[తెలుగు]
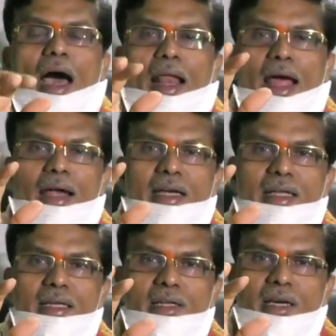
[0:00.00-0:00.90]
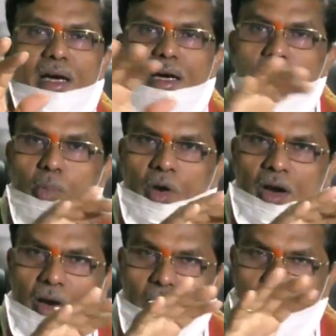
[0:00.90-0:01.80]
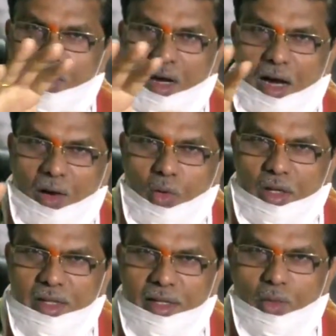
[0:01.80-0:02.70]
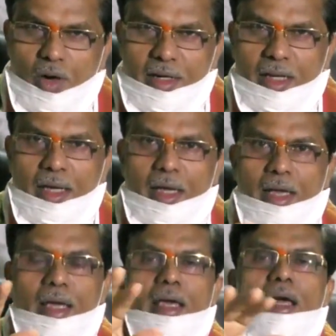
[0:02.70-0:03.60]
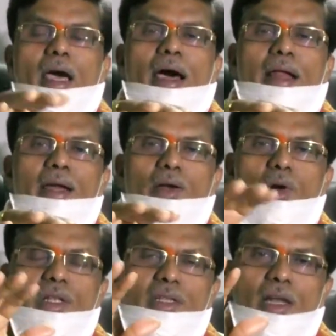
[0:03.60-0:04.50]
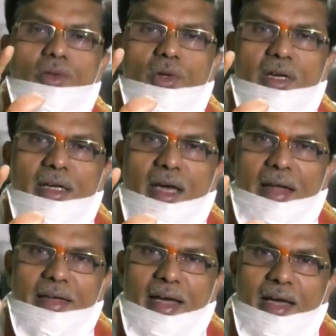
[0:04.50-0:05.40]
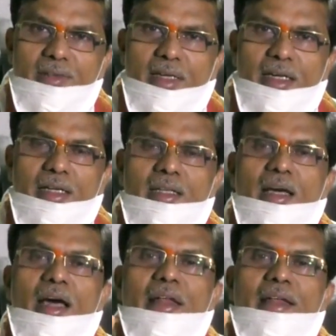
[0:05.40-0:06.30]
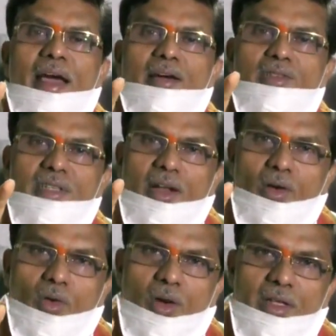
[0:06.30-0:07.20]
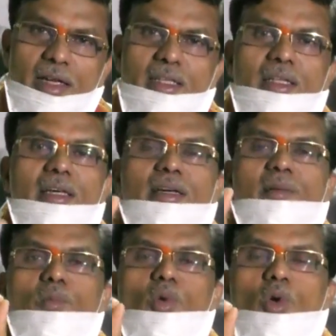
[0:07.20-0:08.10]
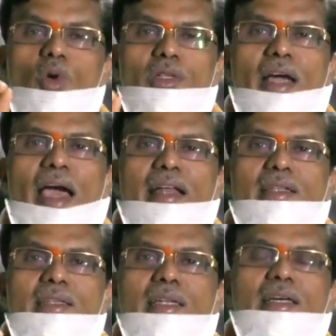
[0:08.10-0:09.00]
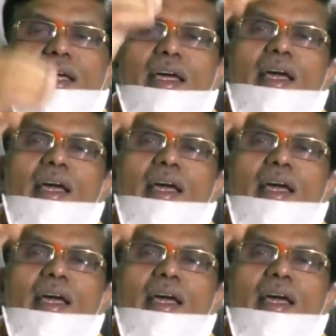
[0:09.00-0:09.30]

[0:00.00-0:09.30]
అలాంటి పునరావృతం కాకూడదని ఒకటి రెండోది దళితుడికి అన్యాయం జరిగిన అన్యాయం జరగకూడదనేది మూడోది ఆయన తిరిగి